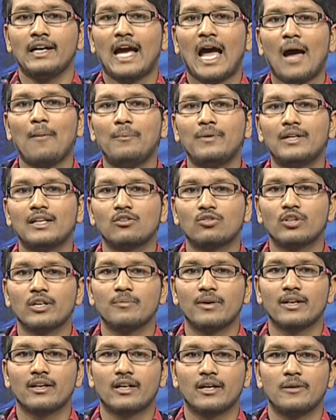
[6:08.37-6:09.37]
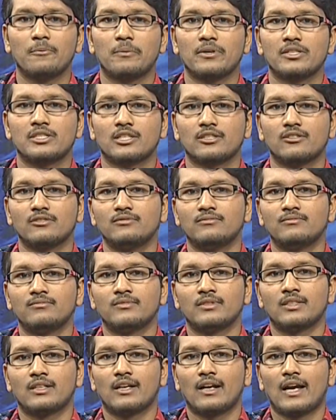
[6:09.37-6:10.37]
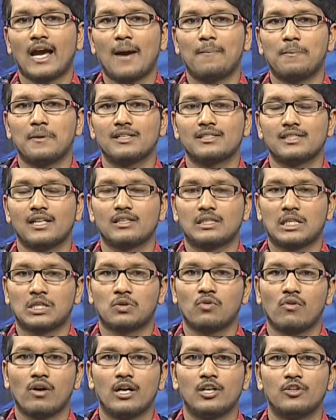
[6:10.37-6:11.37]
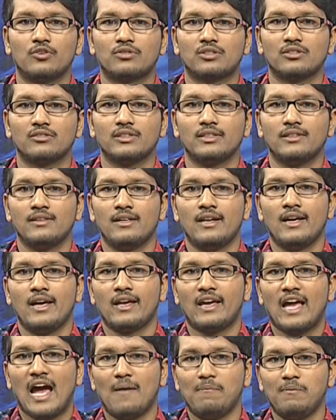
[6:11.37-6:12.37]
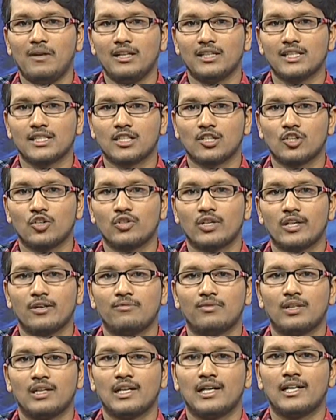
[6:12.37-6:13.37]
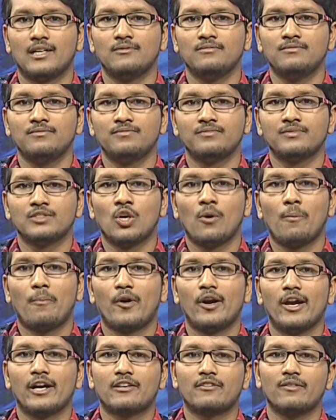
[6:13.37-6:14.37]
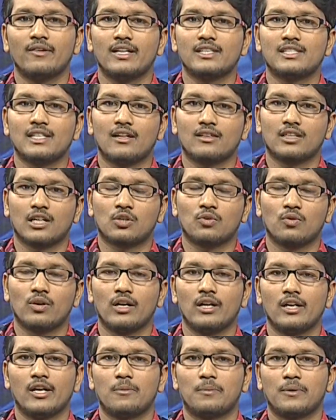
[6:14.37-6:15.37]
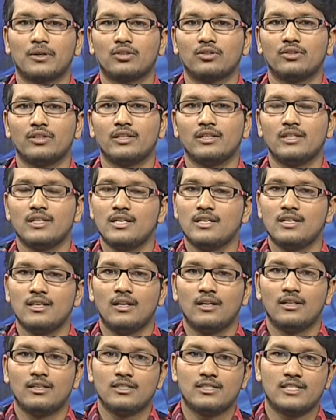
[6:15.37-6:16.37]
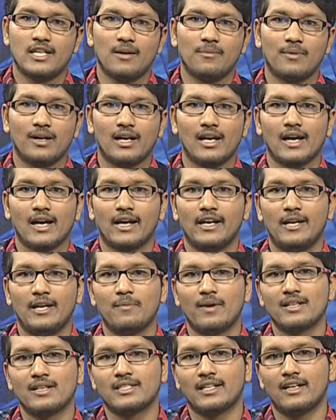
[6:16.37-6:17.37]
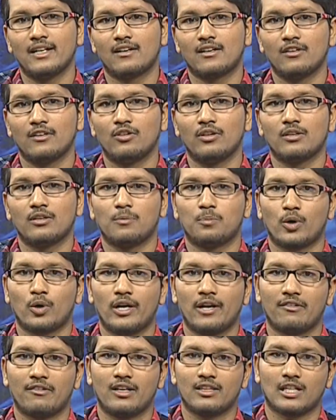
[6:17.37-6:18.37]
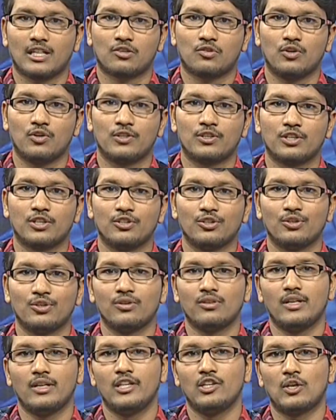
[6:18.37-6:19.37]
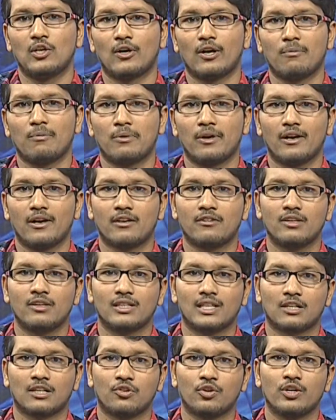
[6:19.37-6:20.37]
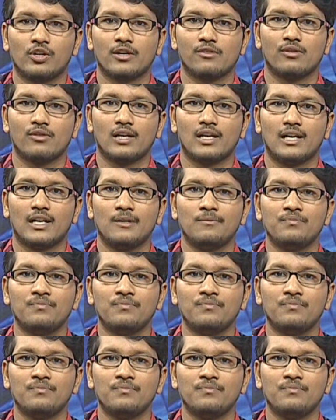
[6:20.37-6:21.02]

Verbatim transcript: క్యాపిటల్ కూడా మనకు కనిపించదు క్యాపిటల్ చాలా తక్కువగా ఉంటుంది క్యాపిటల్ తక్కువగా ఉండడం వల్ల ప్రొడక్టివిటీ చాలా తక్కువగా ఏర్పడుతుంది సేమ్ అలాగే డిమాండ్ సైడ్ ఎట్లా ప్రొడక్టివిటీ తక్కువ ఉంటుందో ఇందులో కూడా ప్రొడక్టివిటీ తక్కువ ఉండడం వల్ల